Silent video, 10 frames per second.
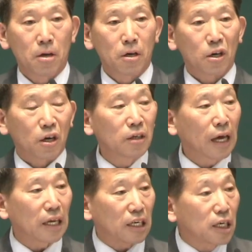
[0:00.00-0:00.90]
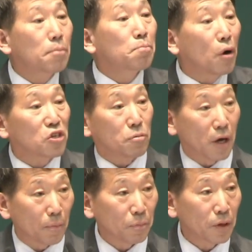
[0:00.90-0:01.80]
그날이
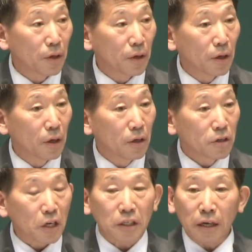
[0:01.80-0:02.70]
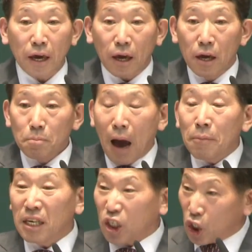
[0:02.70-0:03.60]
깊어지면, 세상에
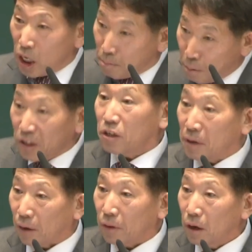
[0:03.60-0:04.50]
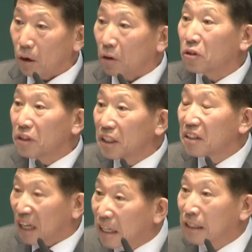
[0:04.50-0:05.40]
밤이 깊어지면 어떤 일이
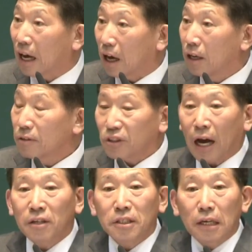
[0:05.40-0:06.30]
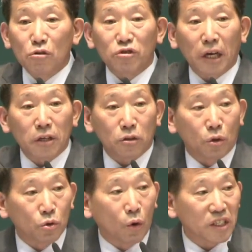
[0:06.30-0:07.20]
일어났느냐? 창세기
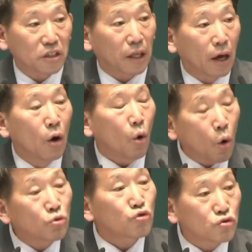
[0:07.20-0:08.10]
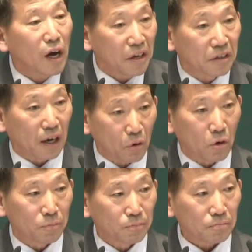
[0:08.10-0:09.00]
6장에서는 노아 시대에 홍수가 일어났고,
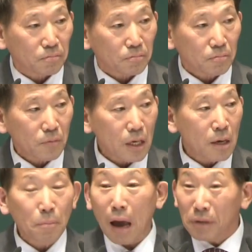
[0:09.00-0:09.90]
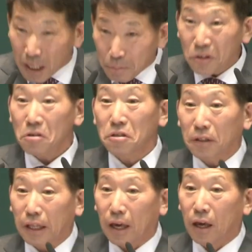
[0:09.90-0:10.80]
밤이 깊어졌을
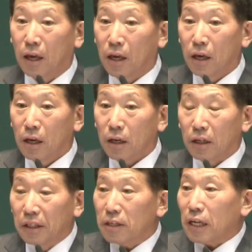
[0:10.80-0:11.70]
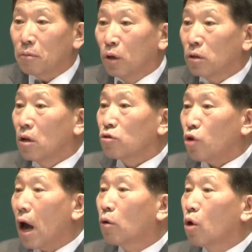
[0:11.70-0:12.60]
때 그들의 삶은
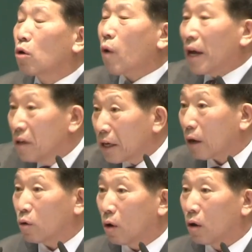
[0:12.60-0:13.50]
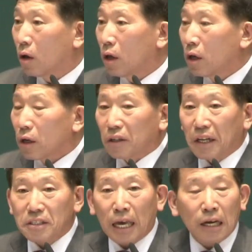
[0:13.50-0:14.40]
죄악으로 관영했고,
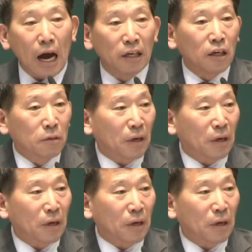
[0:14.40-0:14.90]
그들의 생각하는 것만